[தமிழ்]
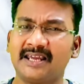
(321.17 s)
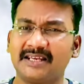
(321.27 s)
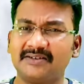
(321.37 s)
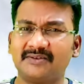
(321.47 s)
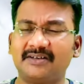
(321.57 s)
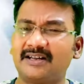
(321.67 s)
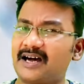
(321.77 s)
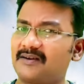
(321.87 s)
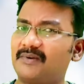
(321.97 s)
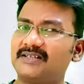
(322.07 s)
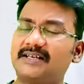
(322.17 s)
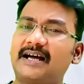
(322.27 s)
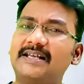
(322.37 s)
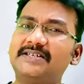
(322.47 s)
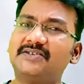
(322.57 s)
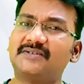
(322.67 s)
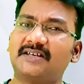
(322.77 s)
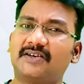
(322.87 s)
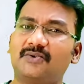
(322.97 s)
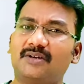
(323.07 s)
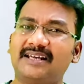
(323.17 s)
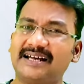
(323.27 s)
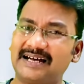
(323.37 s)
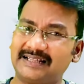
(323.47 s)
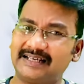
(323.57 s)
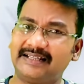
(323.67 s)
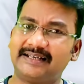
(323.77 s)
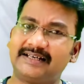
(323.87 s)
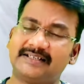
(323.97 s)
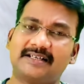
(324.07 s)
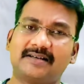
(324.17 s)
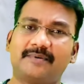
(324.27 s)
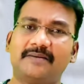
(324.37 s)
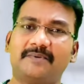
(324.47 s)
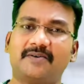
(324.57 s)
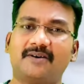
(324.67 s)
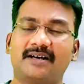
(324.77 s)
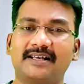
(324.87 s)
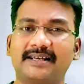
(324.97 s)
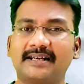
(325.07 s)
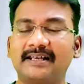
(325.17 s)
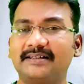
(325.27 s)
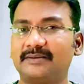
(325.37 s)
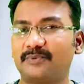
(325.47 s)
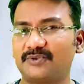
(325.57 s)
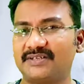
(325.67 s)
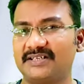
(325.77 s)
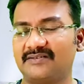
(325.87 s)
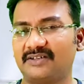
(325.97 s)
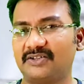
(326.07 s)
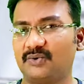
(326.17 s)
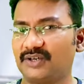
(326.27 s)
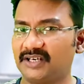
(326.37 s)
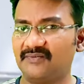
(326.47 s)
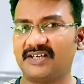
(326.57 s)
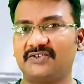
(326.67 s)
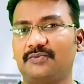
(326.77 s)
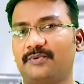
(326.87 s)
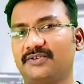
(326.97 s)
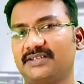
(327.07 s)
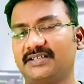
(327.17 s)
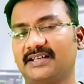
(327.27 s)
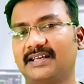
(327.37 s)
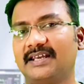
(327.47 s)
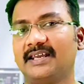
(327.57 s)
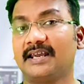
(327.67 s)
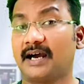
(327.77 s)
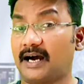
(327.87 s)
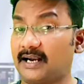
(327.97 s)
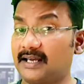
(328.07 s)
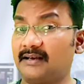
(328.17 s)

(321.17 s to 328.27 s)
இது வந்து நார்மலாக ஆஞ்சியோ செய்யக்கூடிய அதே தேட்டர் செட்டப்லேயே பண்ணுவாங்க ஏன்னா இந்த ப்ரொசீஜர் வந்து ஒரு இன்வாசிவ் ப்ரொசீஜரு ஆனால்